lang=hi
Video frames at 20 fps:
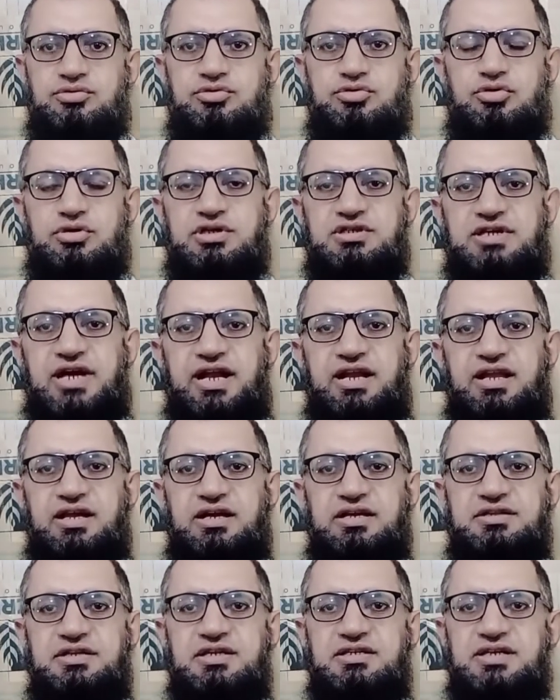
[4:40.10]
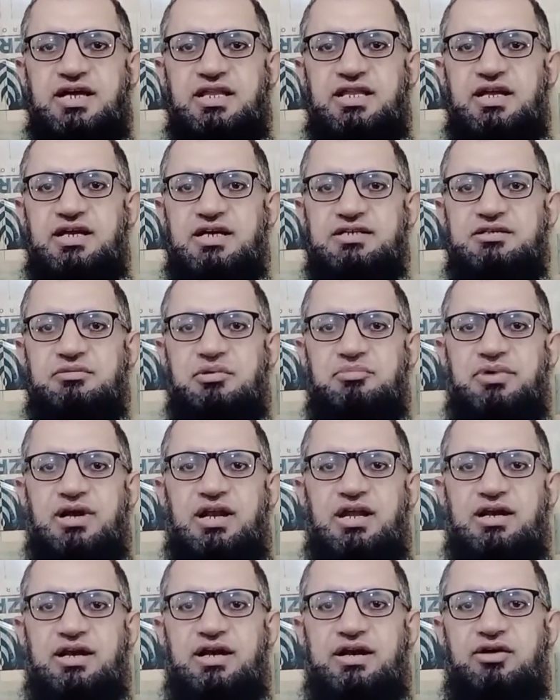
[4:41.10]
तो डिज़ाइनिंग इतनी ज़्यादा जैसे मैं
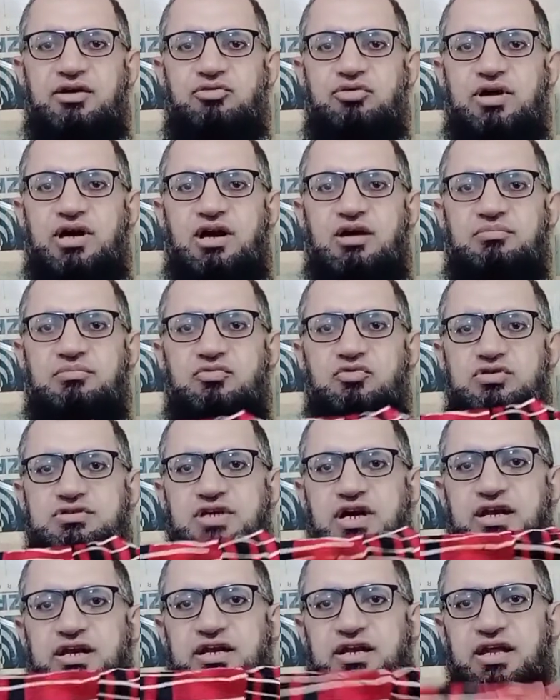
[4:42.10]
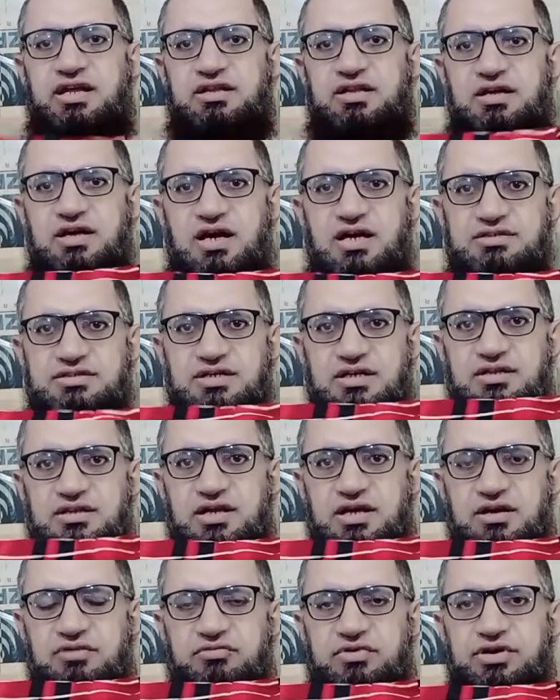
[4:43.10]
पहले कह रहा हूँ कि हम वो सारी नहीं दिखा सकते
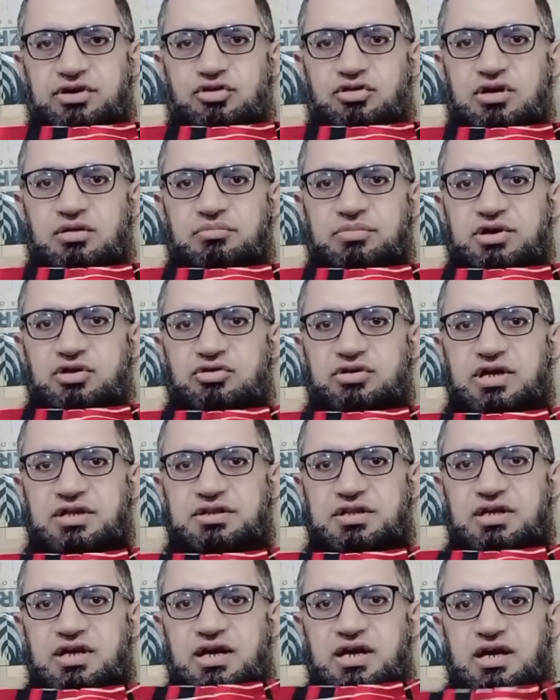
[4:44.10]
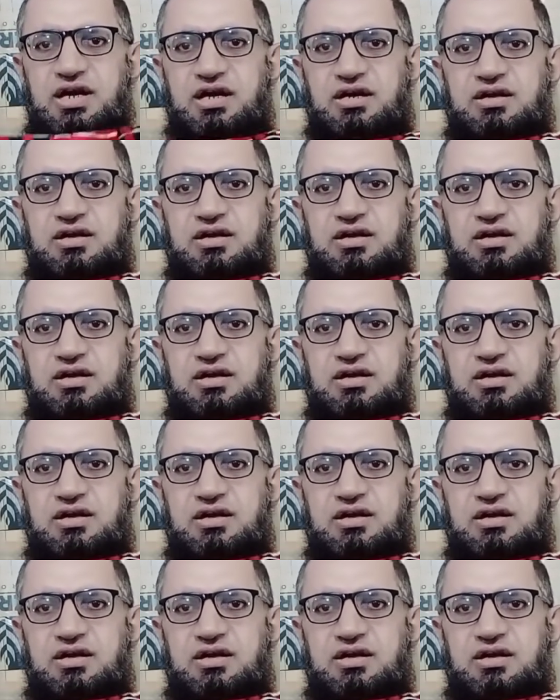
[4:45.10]
हैं वीडियो लंबी हो जाती है